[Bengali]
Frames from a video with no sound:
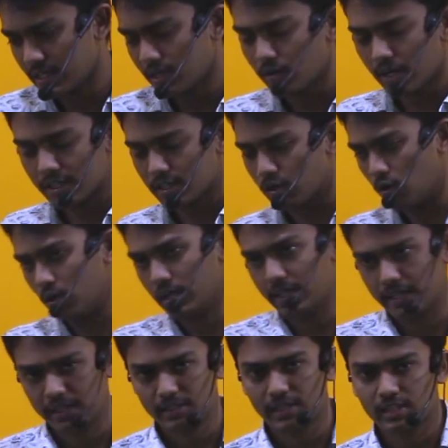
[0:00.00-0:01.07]
এক জায়গায় করে একটা ঘরে
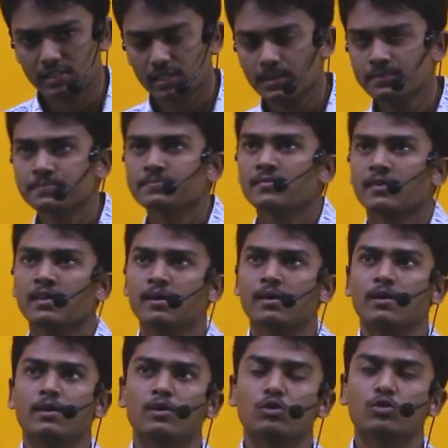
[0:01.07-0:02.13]
রেখে দিয়ে আসলা
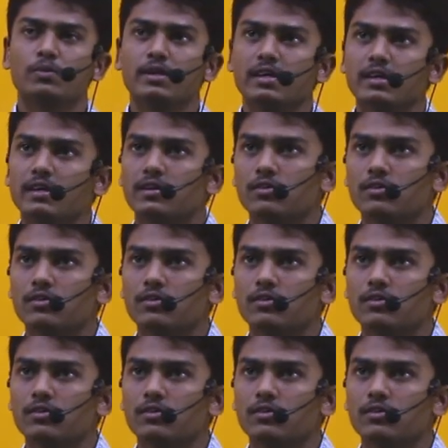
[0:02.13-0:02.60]
তুমি